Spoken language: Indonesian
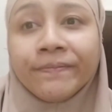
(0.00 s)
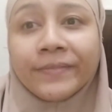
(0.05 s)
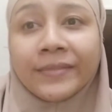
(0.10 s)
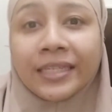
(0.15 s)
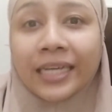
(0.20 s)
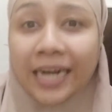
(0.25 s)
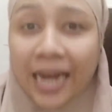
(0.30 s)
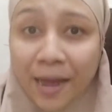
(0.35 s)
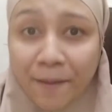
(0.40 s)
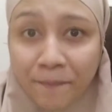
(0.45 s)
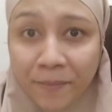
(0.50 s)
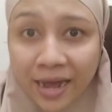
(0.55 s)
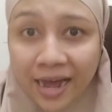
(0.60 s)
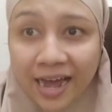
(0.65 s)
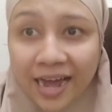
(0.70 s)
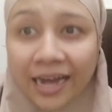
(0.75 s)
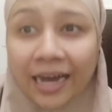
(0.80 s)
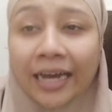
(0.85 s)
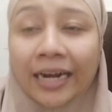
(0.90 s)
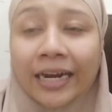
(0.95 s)

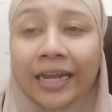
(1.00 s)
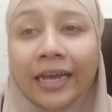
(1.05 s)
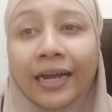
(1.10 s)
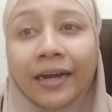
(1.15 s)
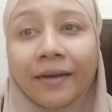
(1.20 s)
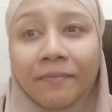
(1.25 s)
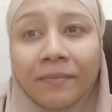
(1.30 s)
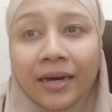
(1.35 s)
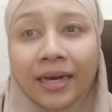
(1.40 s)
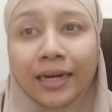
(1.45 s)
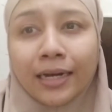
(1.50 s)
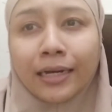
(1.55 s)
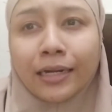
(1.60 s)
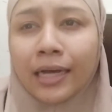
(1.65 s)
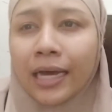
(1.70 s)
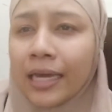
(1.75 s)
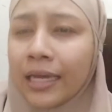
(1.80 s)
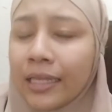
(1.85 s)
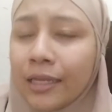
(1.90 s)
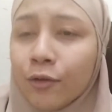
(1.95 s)
Kenapa? Karena yang kemarin
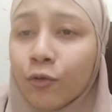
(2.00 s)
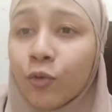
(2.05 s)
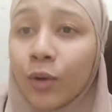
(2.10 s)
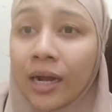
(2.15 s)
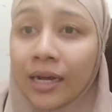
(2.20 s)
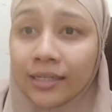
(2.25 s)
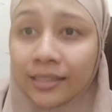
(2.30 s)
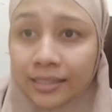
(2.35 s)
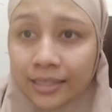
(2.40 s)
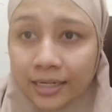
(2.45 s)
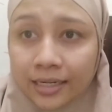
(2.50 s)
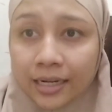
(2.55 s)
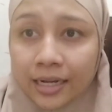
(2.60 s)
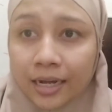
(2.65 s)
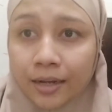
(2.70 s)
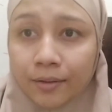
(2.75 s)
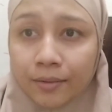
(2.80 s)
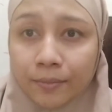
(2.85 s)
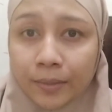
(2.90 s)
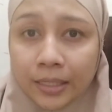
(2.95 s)
kayaknya kurang strek
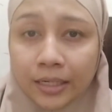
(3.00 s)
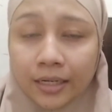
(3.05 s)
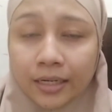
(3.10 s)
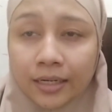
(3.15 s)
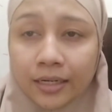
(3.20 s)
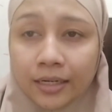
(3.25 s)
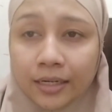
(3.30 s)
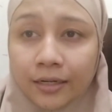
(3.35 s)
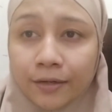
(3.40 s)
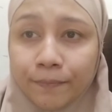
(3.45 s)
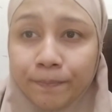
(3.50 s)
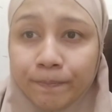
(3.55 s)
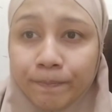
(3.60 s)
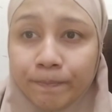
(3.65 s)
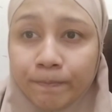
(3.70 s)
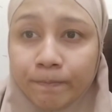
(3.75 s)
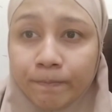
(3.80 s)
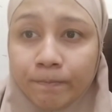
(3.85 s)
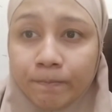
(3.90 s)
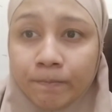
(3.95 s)

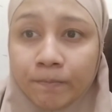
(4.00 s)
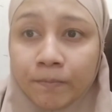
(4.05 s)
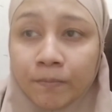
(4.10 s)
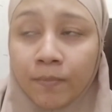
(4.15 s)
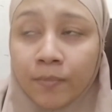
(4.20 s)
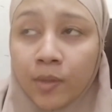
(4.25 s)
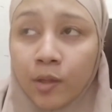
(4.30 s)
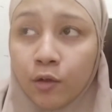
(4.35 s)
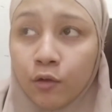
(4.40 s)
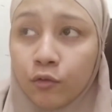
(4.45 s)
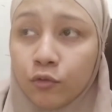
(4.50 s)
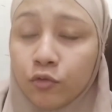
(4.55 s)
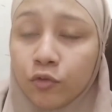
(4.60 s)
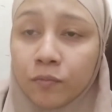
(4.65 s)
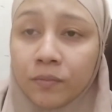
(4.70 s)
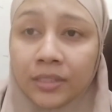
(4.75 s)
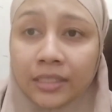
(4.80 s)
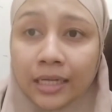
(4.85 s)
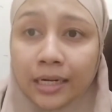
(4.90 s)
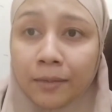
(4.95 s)
um,
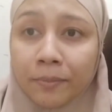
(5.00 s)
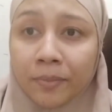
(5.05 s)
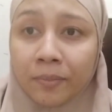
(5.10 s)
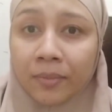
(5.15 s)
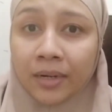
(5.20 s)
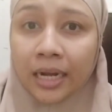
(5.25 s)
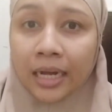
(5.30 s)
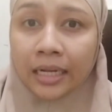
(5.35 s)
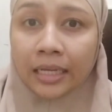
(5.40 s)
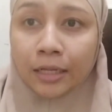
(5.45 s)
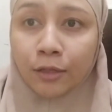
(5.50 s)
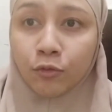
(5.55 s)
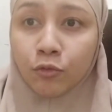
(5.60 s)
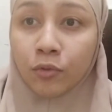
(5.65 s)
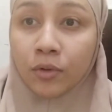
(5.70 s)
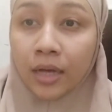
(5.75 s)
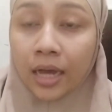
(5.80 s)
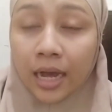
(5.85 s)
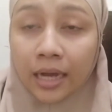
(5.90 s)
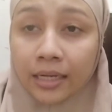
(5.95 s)
untuk mencari pemenangnya itu
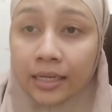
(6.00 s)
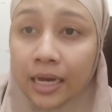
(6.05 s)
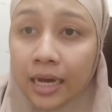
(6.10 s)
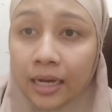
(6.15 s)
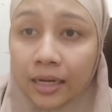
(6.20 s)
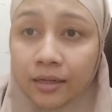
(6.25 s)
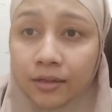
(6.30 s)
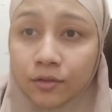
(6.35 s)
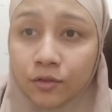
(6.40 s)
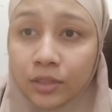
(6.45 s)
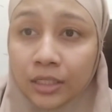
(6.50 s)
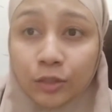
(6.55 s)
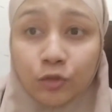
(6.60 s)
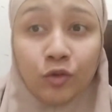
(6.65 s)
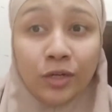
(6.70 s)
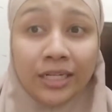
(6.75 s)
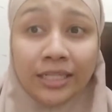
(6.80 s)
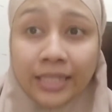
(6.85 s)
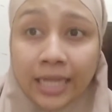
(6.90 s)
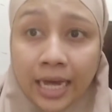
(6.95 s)
agak
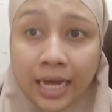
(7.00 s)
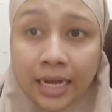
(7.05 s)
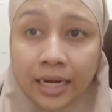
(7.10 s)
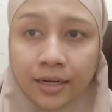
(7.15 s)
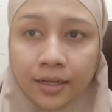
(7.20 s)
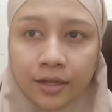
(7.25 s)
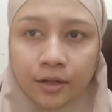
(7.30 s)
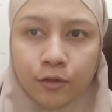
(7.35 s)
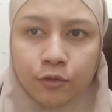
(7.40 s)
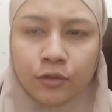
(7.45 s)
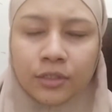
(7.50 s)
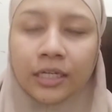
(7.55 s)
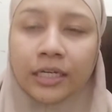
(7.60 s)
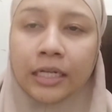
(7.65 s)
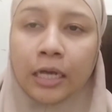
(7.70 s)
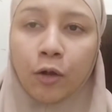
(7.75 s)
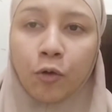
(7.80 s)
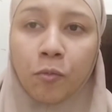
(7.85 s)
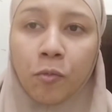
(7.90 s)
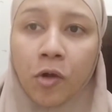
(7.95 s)
kesulitan gitu.
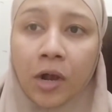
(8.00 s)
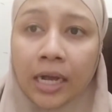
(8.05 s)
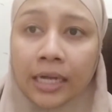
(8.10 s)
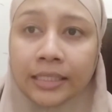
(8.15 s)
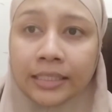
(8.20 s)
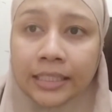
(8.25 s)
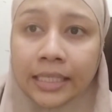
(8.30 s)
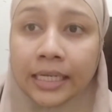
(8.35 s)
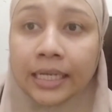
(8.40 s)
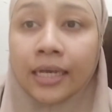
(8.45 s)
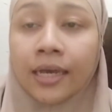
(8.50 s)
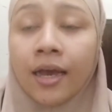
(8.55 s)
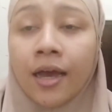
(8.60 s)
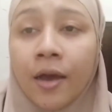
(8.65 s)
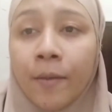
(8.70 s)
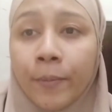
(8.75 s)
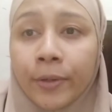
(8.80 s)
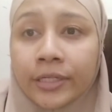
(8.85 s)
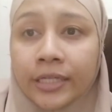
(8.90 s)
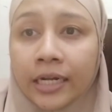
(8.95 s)
Jadi aku mau kasih
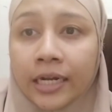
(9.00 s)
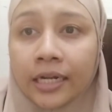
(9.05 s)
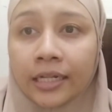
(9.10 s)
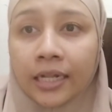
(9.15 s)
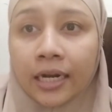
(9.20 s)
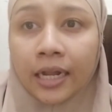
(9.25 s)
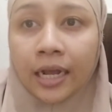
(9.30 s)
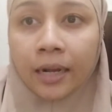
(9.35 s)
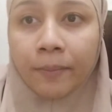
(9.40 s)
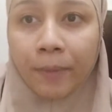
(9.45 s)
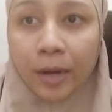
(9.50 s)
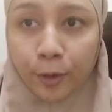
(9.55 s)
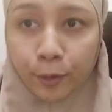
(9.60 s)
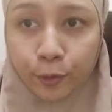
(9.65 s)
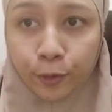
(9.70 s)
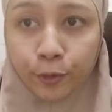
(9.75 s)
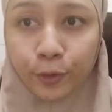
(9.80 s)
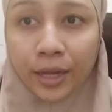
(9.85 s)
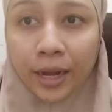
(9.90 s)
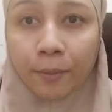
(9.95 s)
persyaratan yang
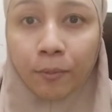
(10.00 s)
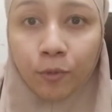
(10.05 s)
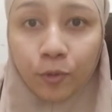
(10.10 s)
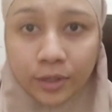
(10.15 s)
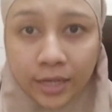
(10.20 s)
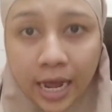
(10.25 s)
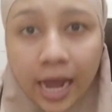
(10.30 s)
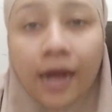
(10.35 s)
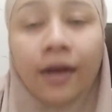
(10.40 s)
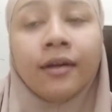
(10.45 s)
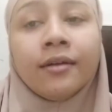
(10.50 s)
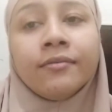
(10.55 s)
baru, yang mudah.